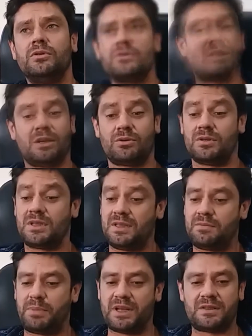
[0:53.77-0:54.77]
C'est-à-dire que ce
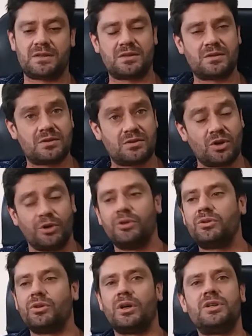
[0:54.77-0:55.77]
qui se passe dans
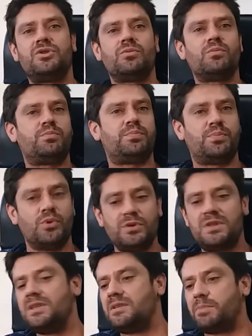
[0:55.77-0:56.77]
notre région peut
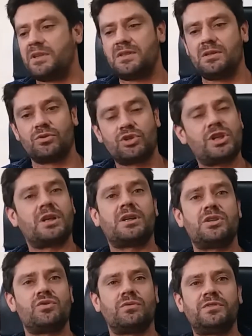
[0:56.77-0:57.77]
aussi se passer dans chaque
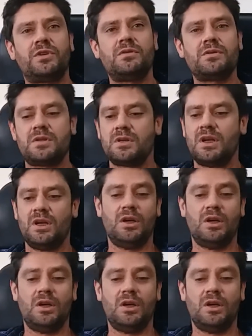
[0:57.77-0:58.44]
région de France.